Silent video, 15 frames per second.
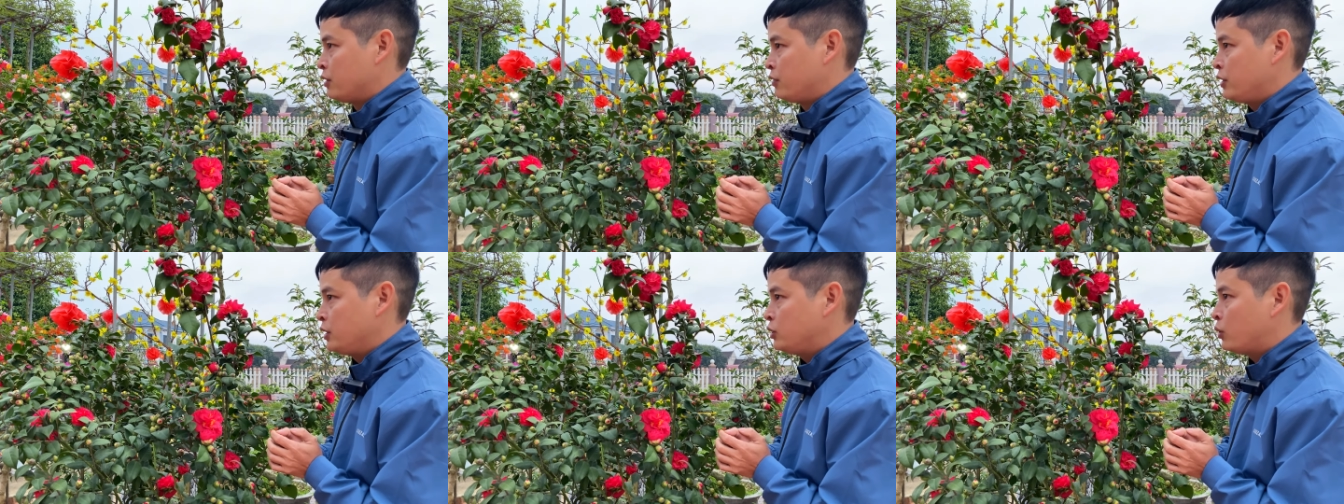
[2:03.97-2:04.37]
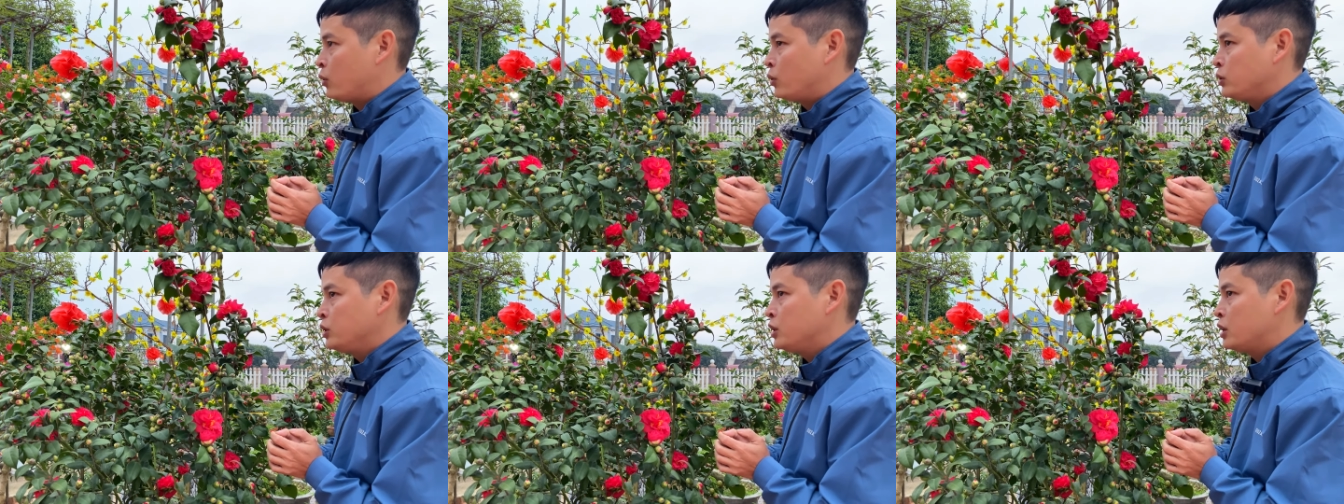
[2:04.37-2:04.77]
Ví dụ
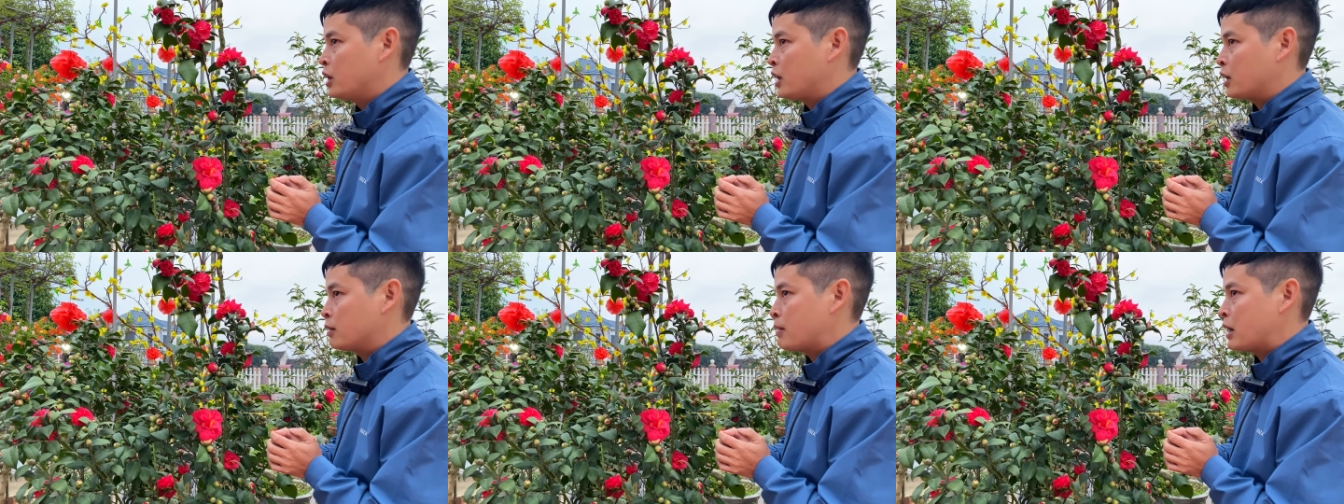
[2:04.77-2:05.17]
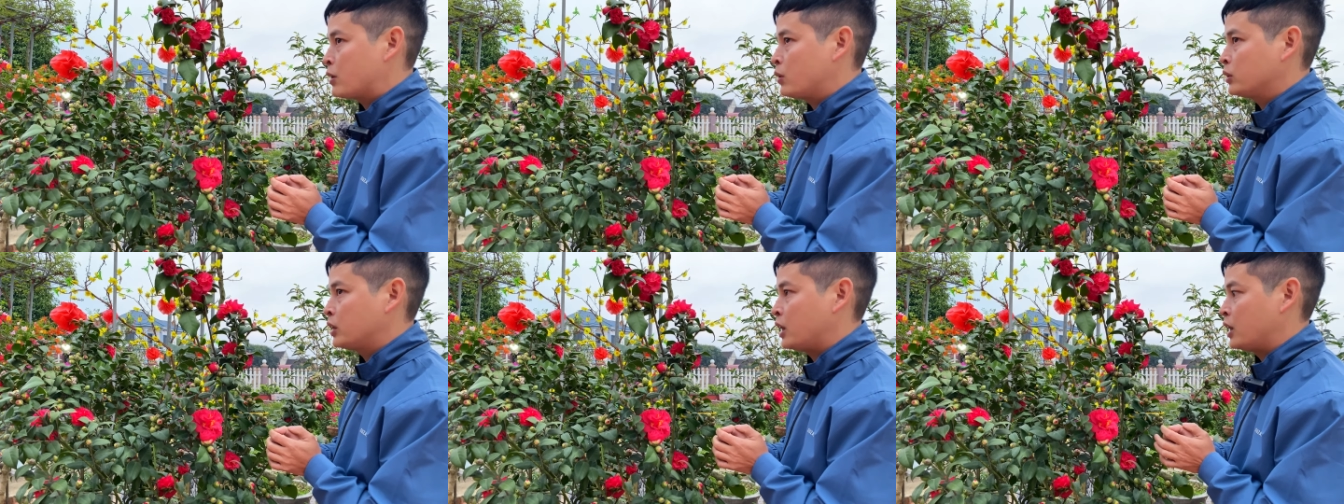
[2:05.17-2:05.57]
như là các bác
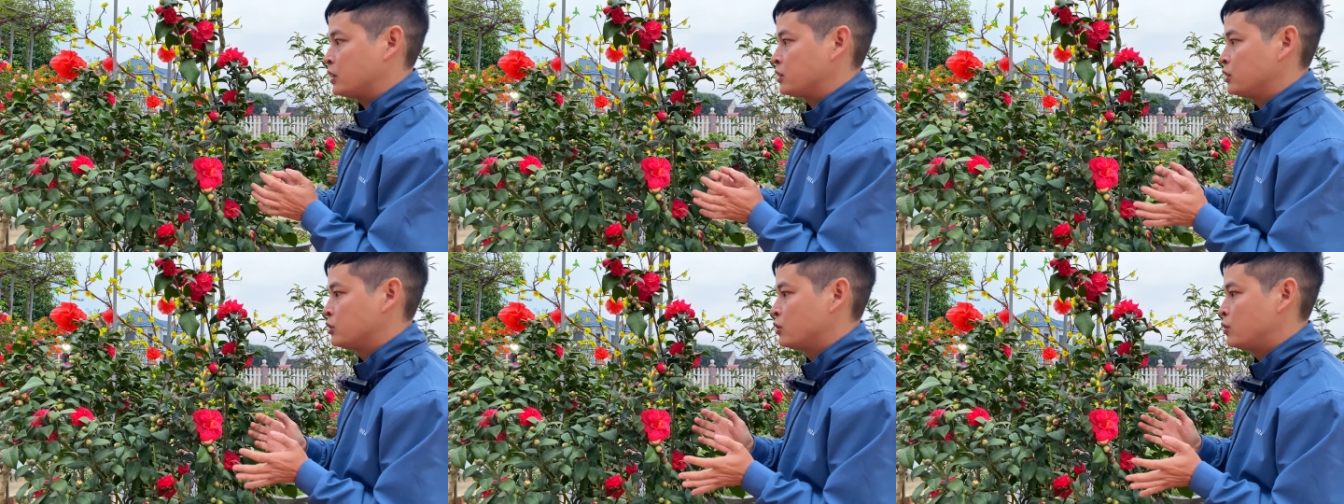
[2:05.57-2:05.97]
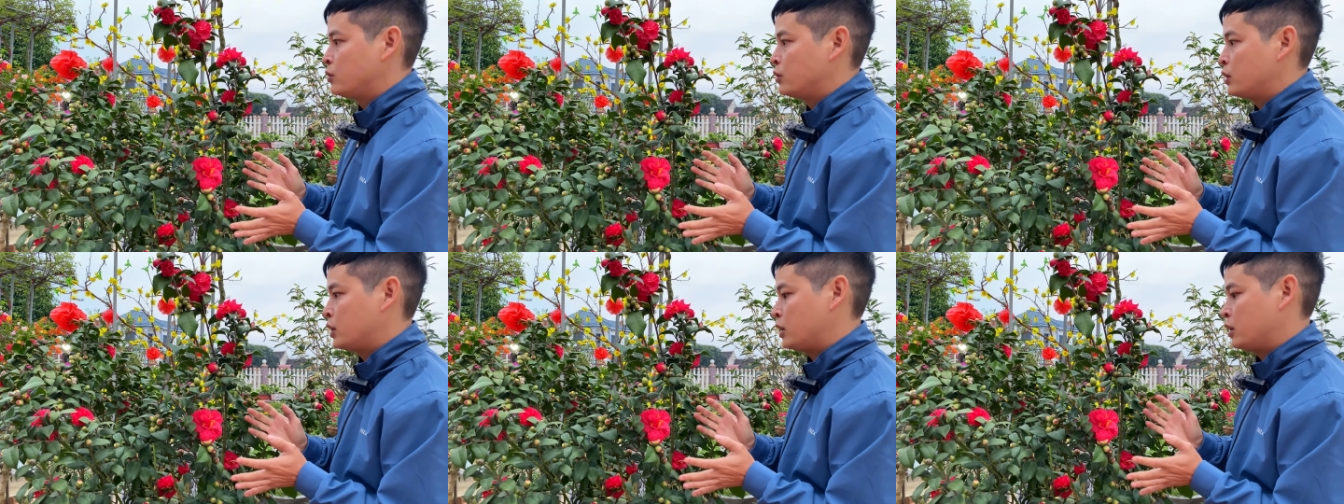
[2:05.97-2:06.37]
có thể sử
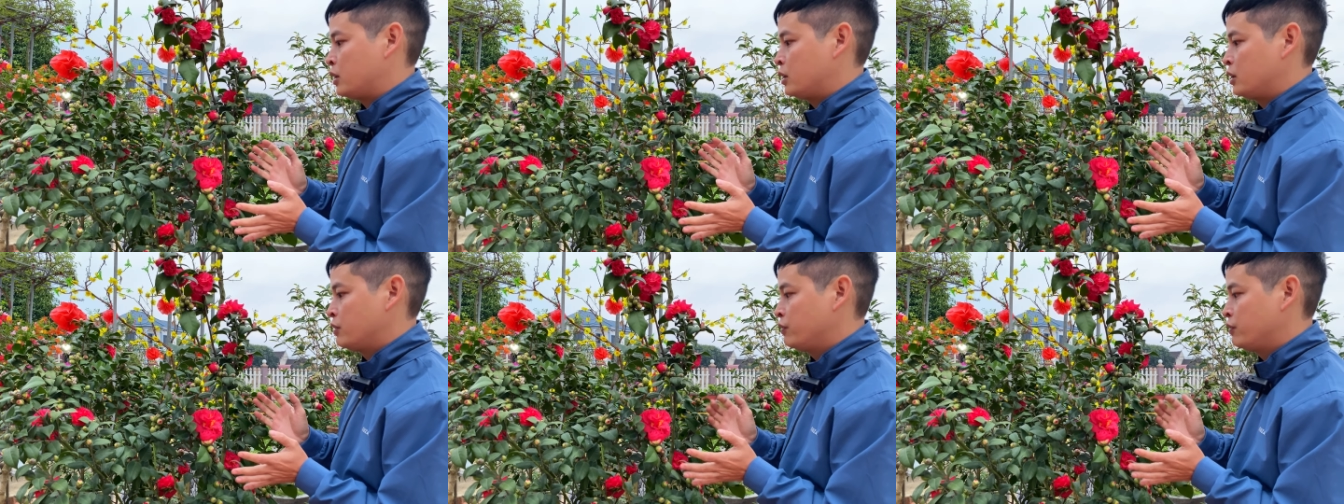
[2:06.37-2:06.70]
dụng ờ,